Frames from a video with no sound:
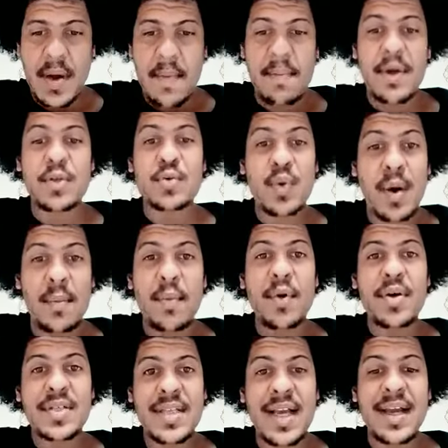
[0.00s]
mas o
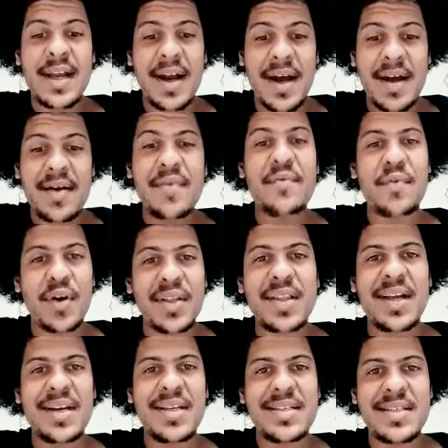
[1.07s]
amor sairá
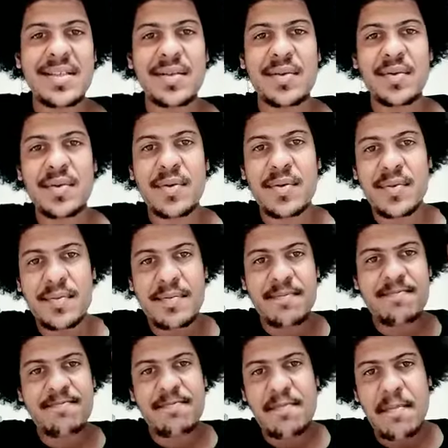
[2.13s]
fortalecido.
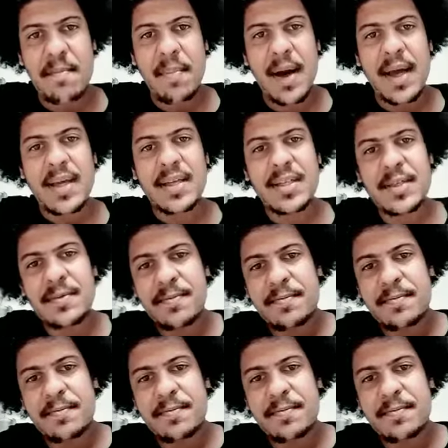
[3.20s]
Paz.